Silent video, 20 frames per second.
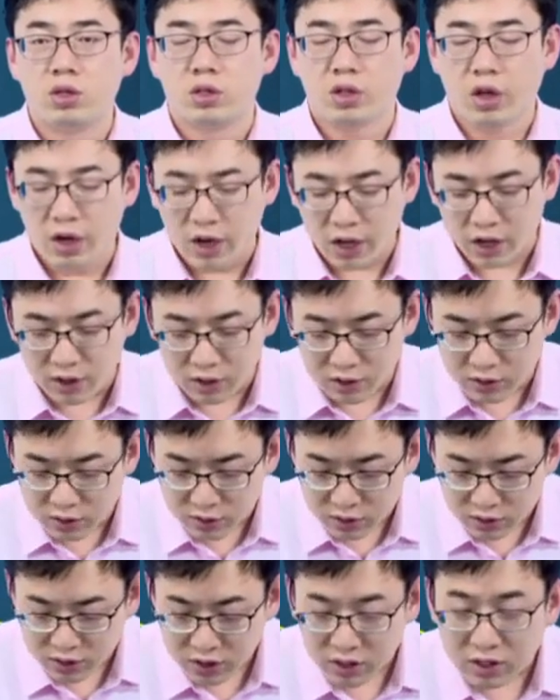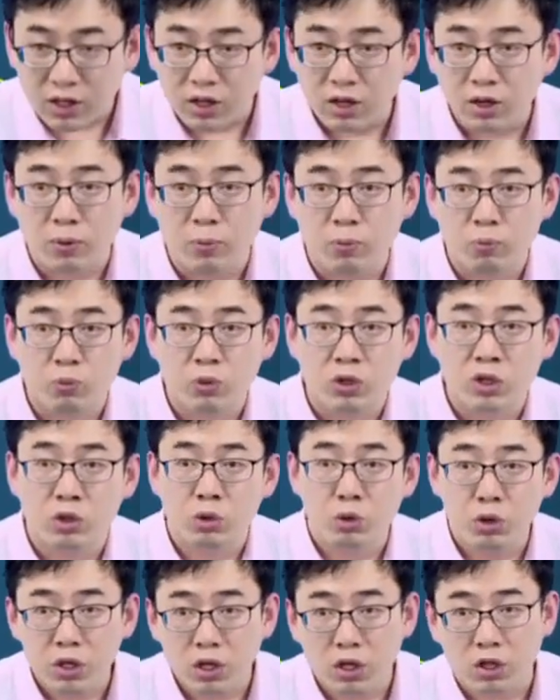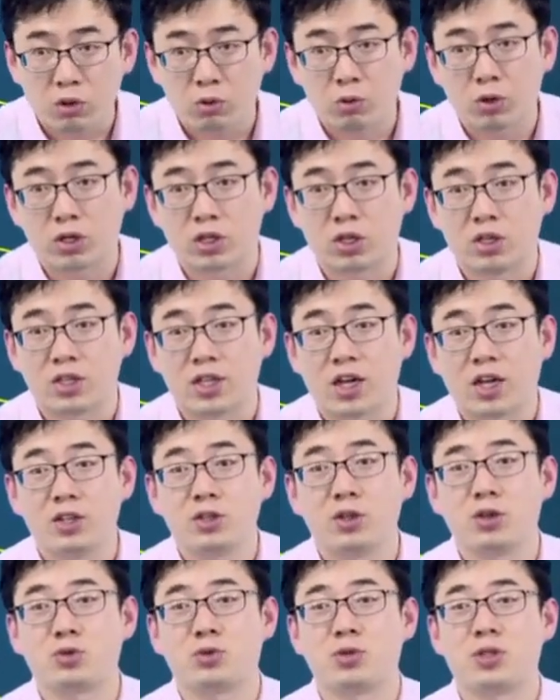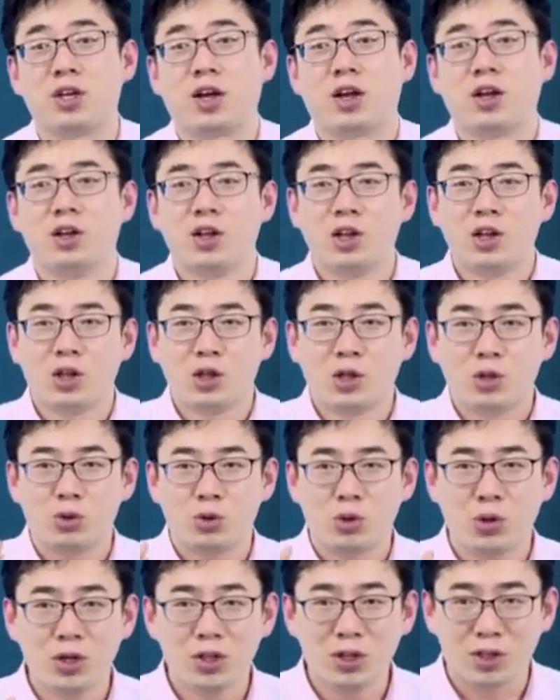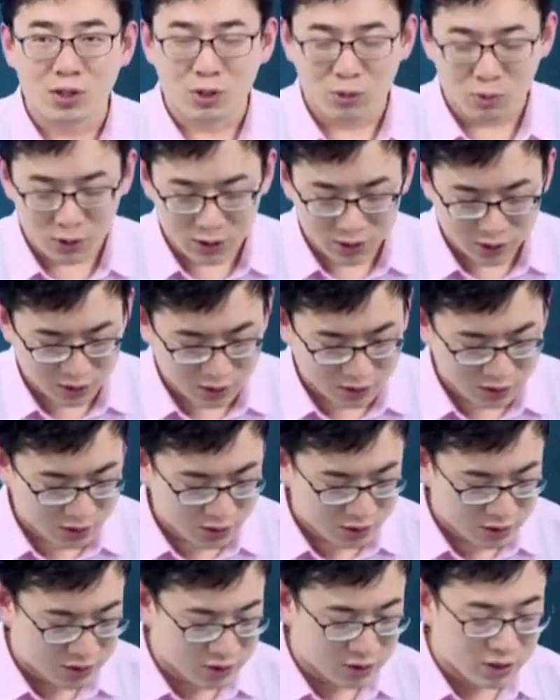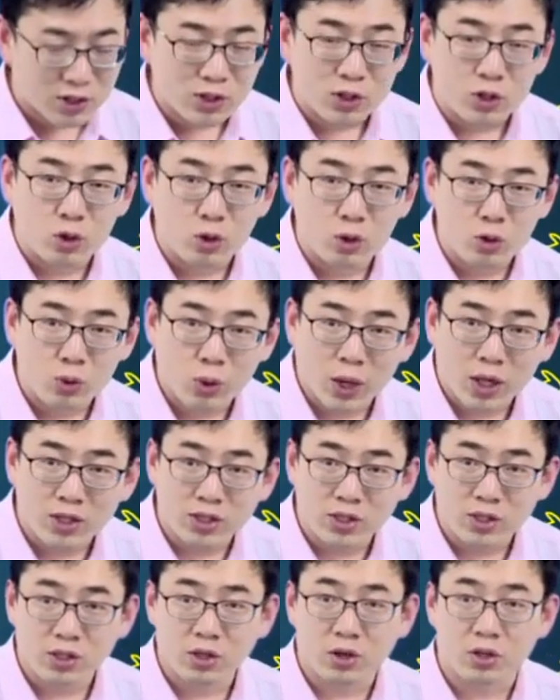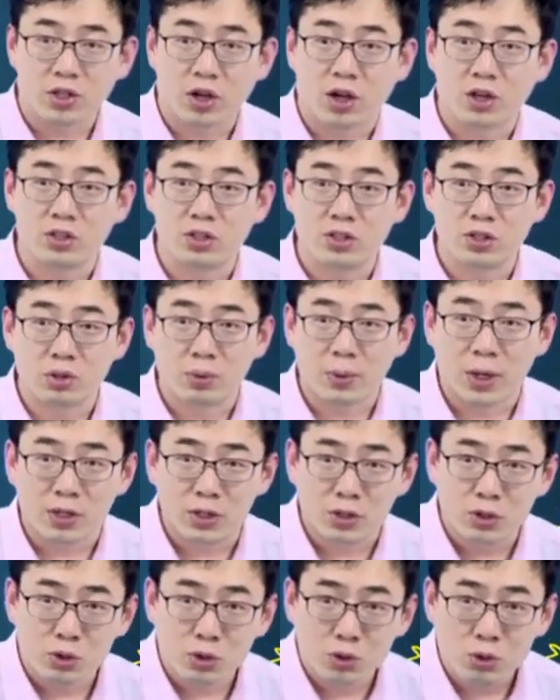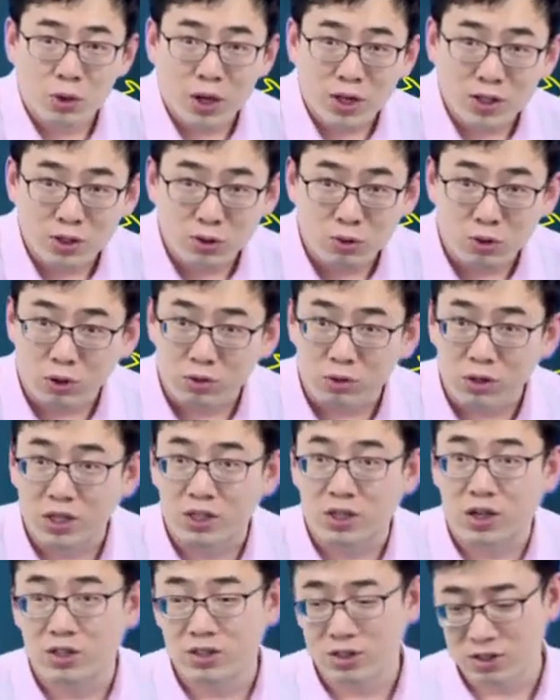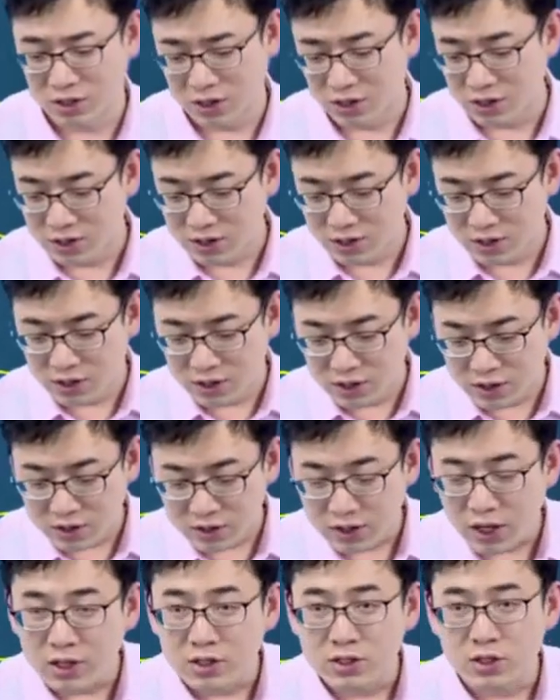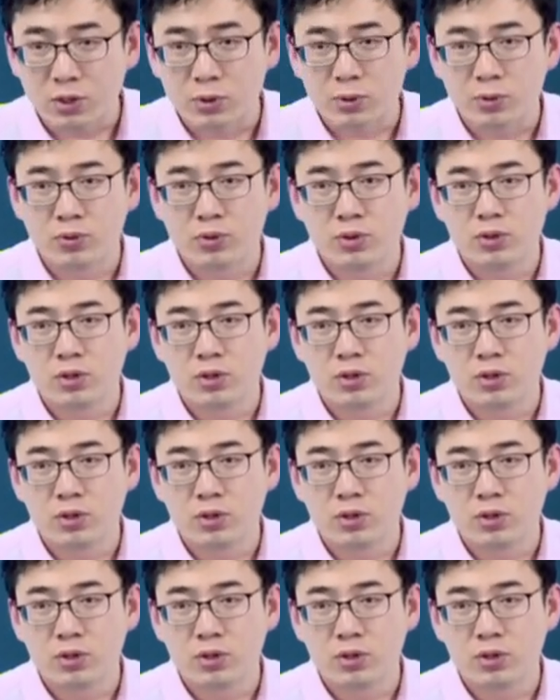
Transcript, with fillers: 当然啊，这个推导的过程大家一定要注意啊，推导的过程是由短期到长期，对吧？你是由短期推导出来长期的。但是